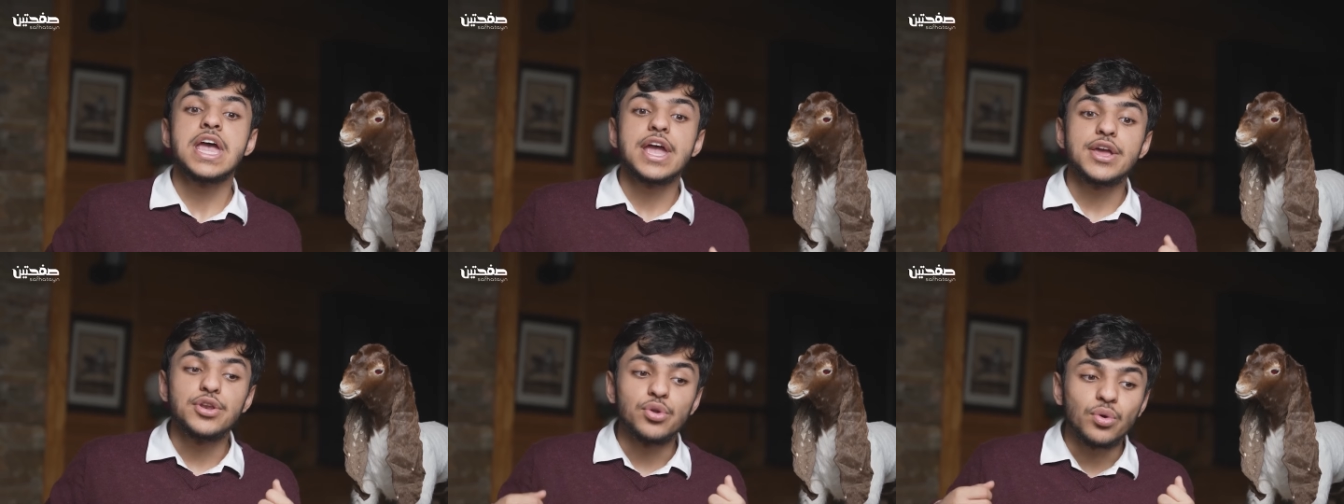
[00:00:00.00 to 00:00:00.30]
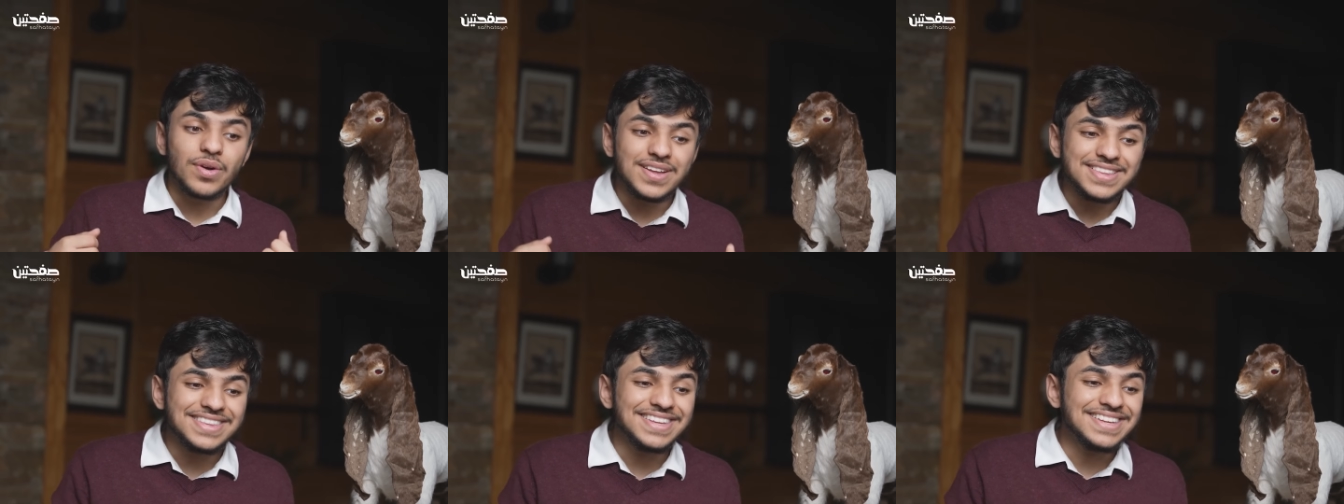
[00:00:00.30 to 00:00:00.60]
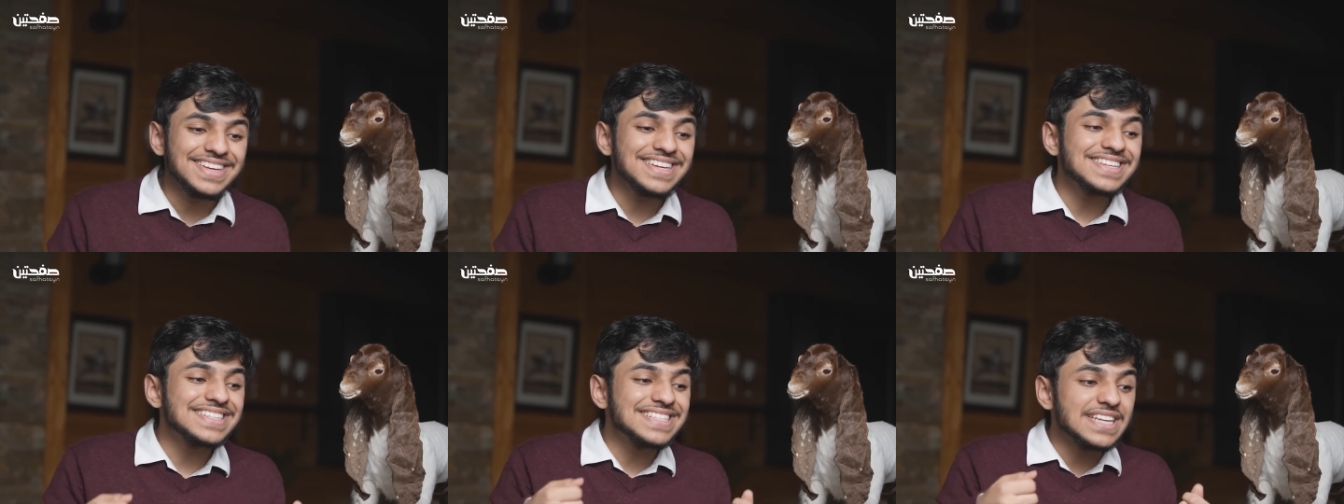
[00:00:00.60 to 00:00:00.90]
انه قد
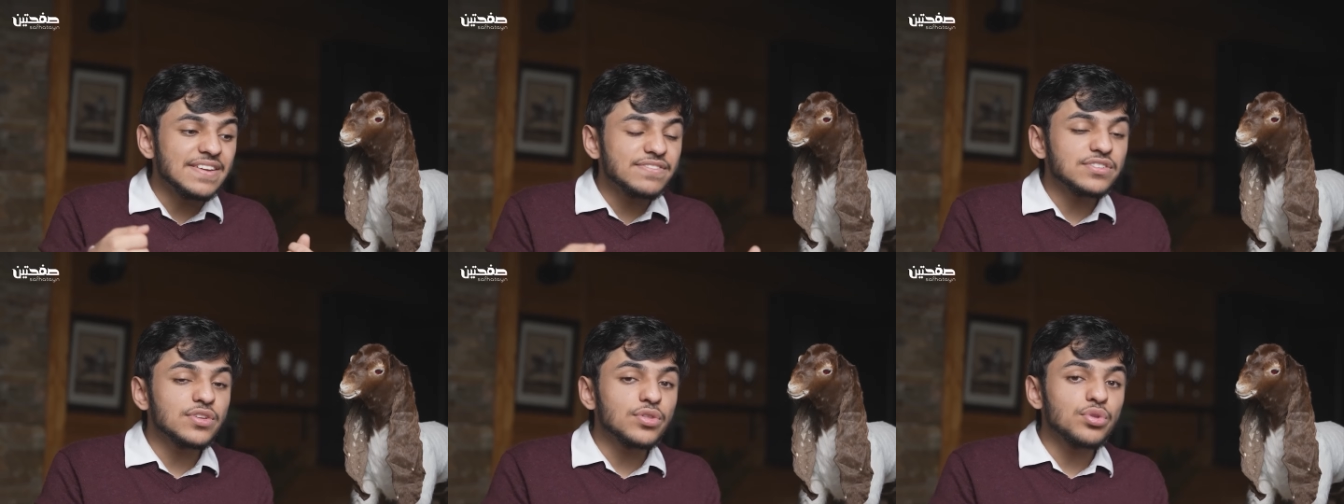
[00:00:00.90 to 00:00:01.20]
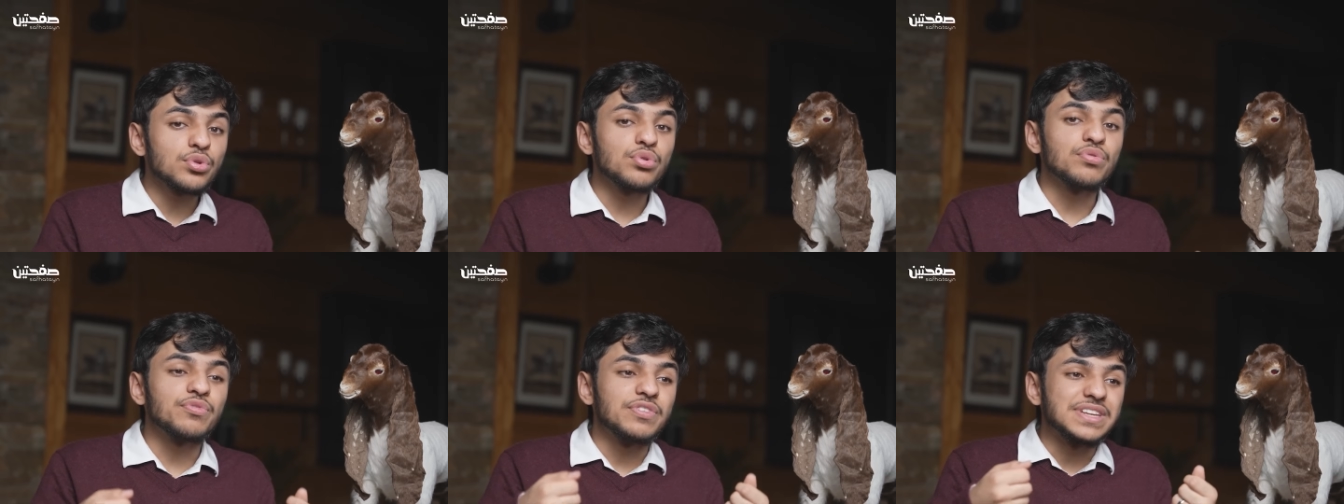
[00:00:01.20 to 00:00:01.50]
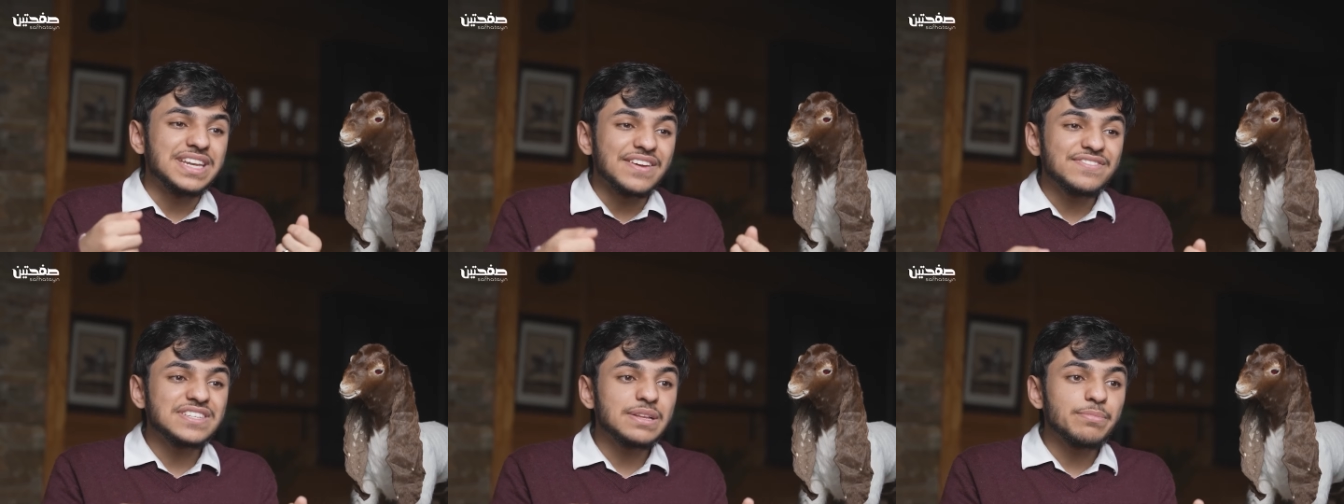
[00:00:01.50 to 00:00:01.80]
نعيش نفس الظروف في
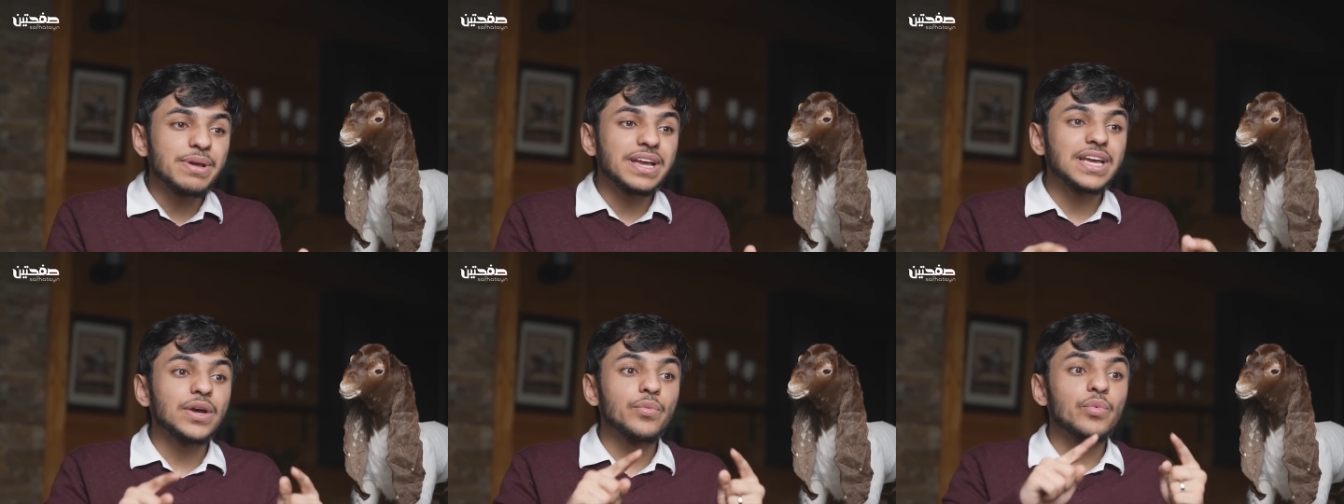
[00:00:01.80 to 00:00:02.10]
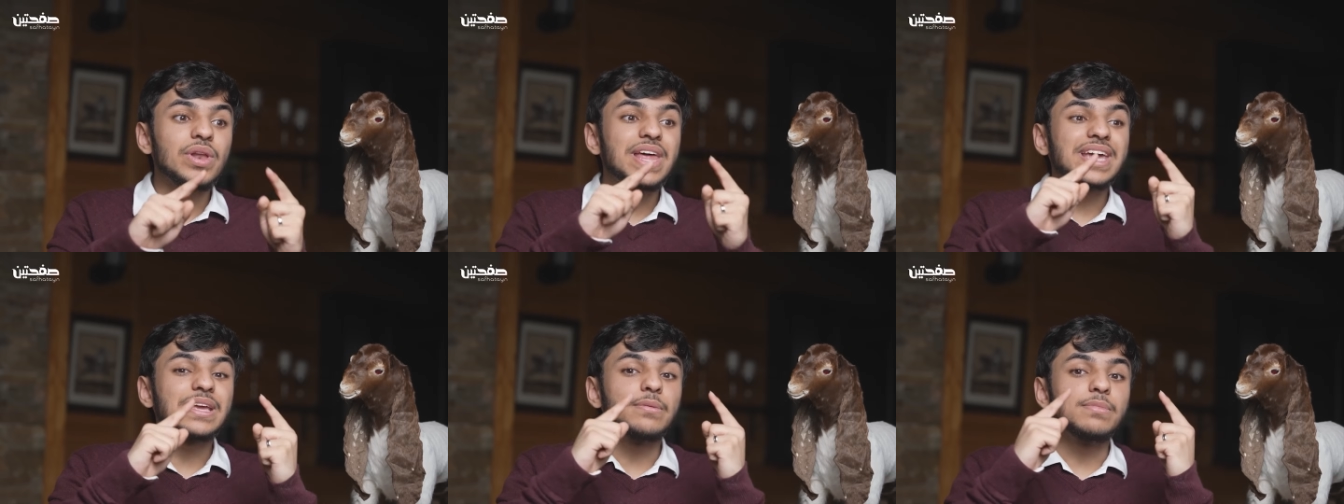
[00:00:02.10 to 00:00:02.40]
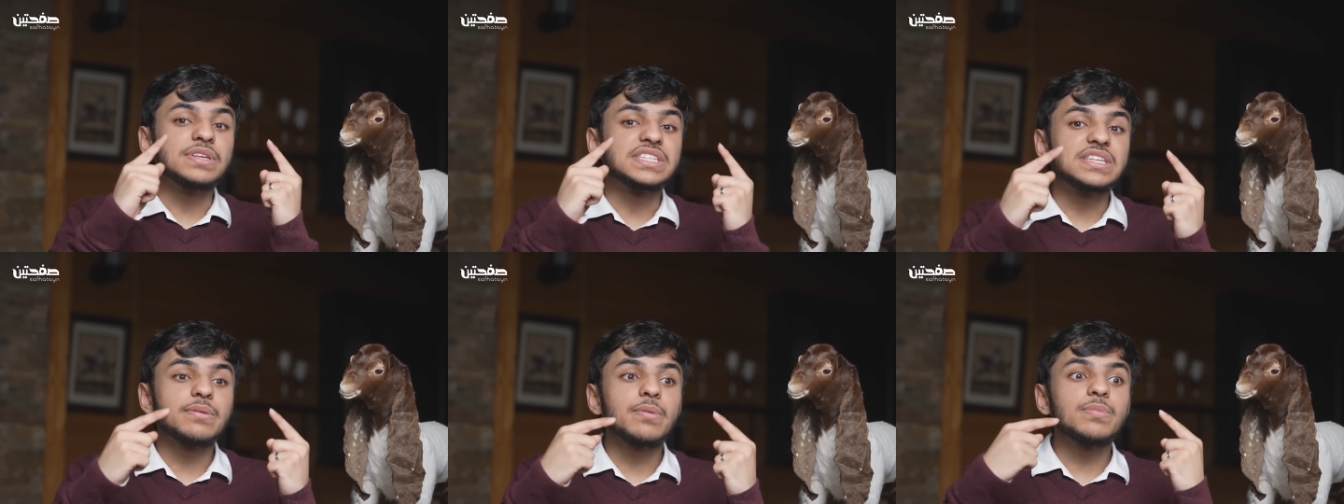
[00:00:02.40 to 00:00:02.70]
نفس المكان ولكن
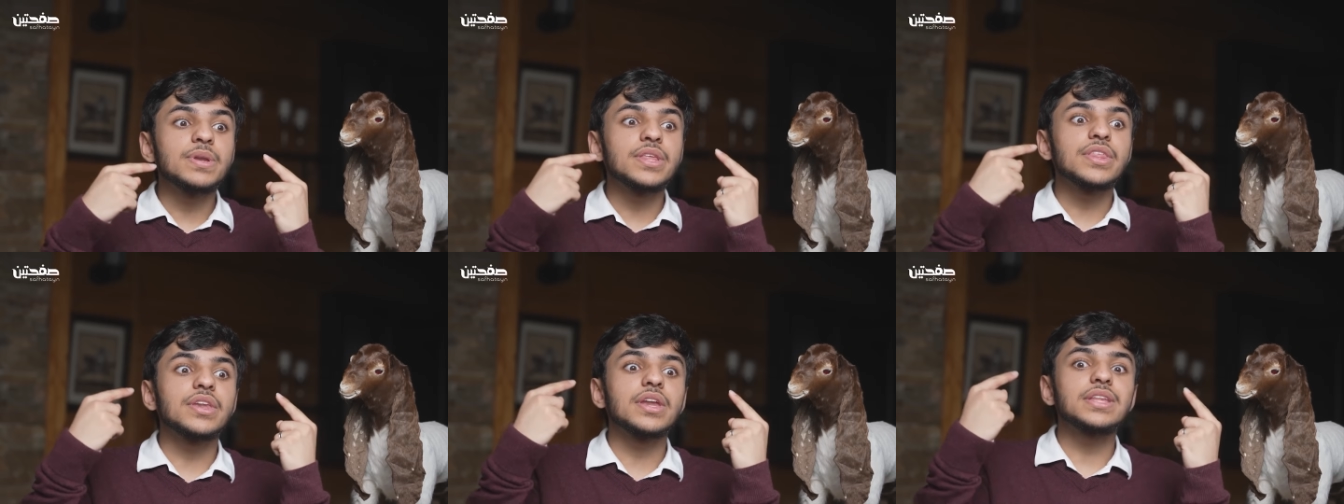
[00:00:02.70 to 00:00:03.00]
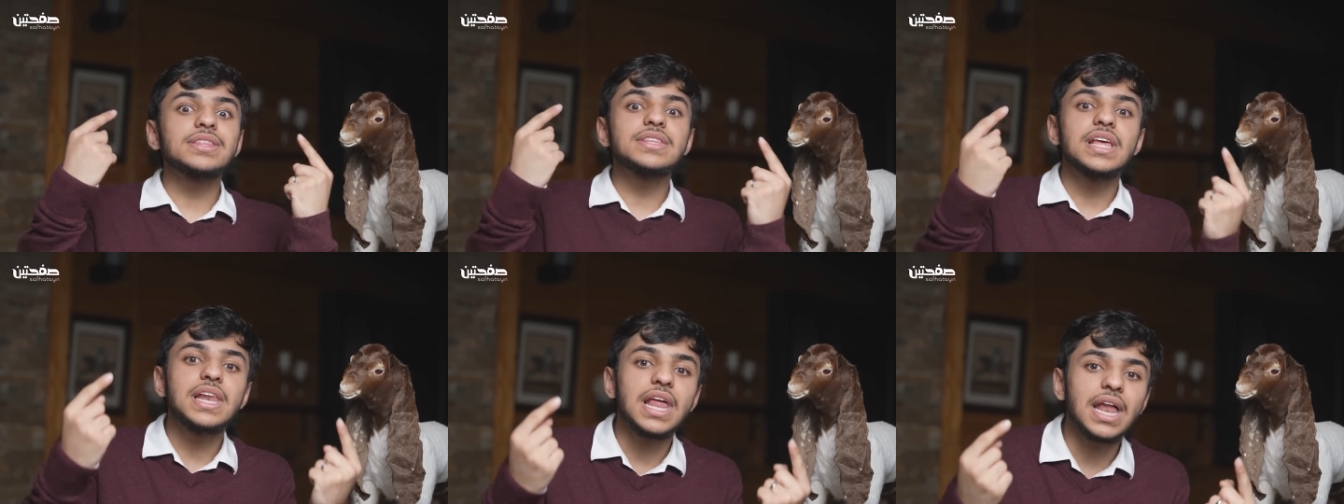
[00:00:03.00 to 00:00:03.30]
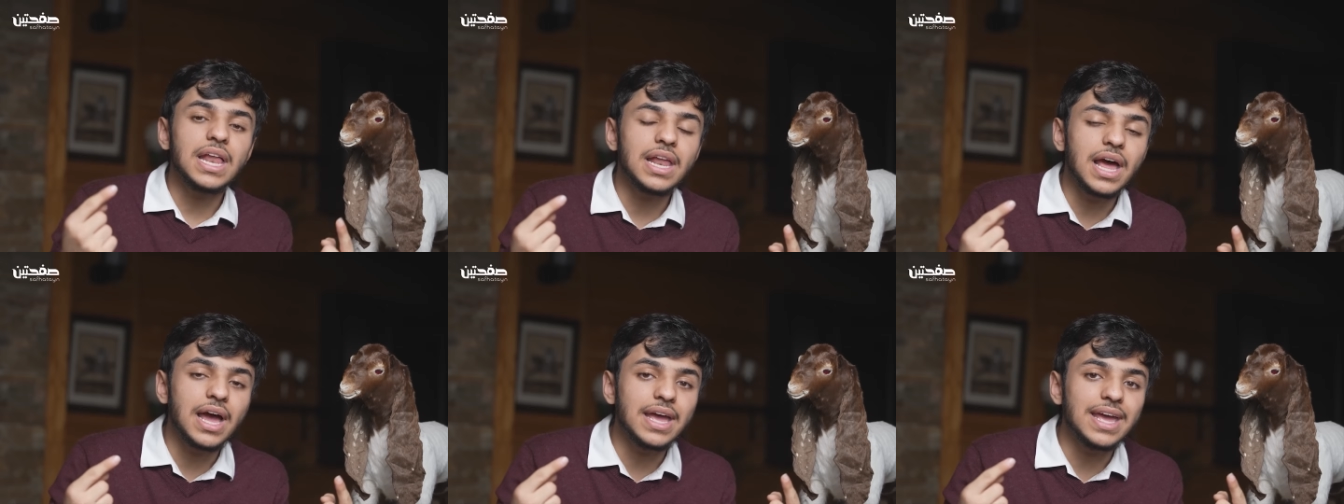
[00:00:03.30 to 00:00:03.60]
بسبب نظرتنا
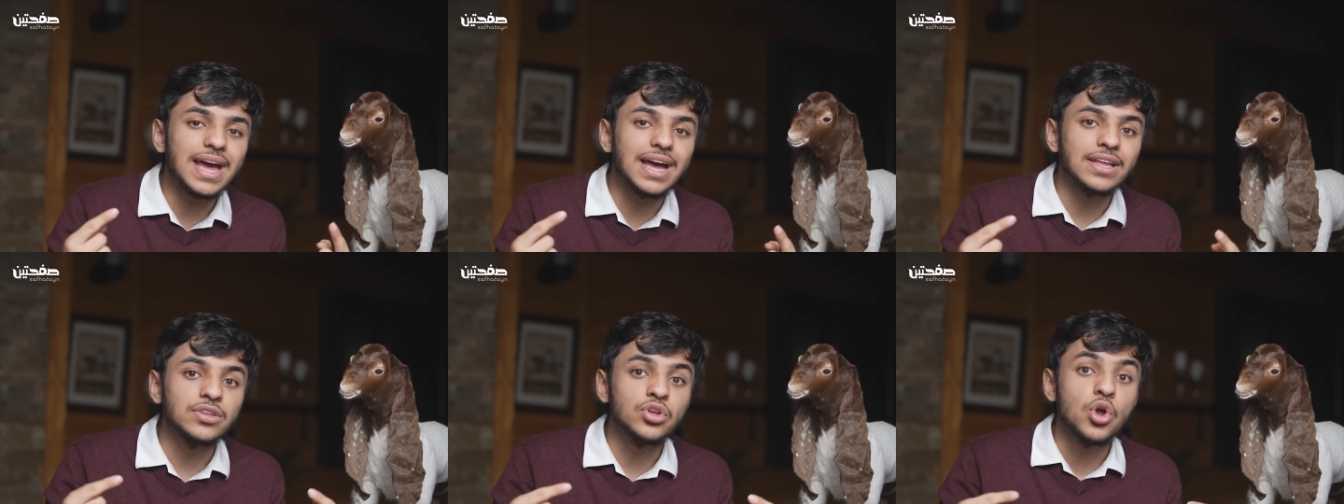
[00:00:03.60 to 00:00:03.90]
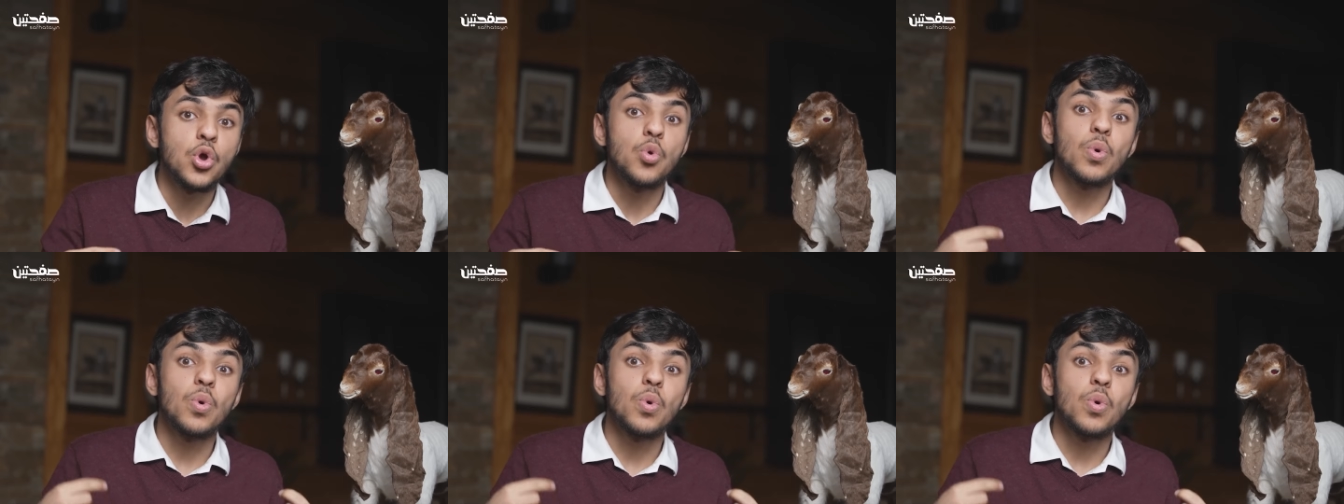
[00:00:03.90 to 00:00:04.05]
للحياه